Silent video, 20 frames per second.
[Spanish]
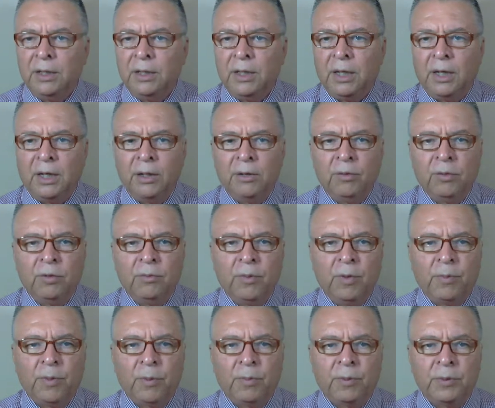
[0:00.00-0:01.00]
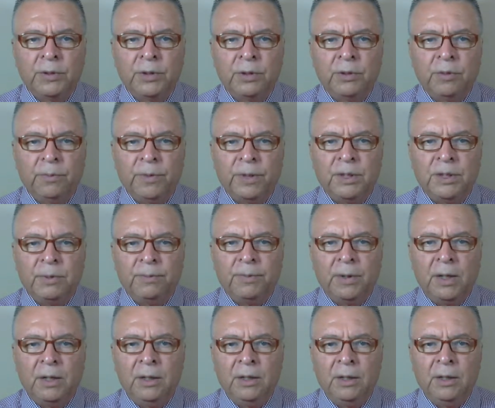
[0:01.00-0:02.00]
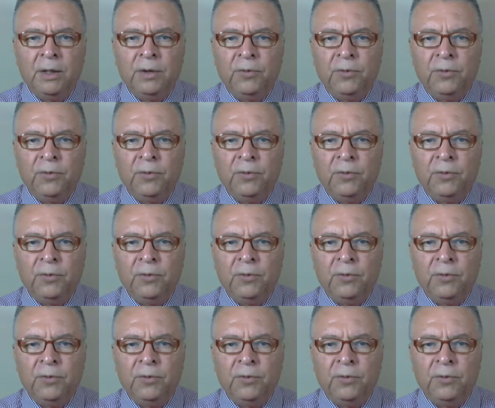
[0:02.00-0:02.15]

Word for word: teniendo como propósito principal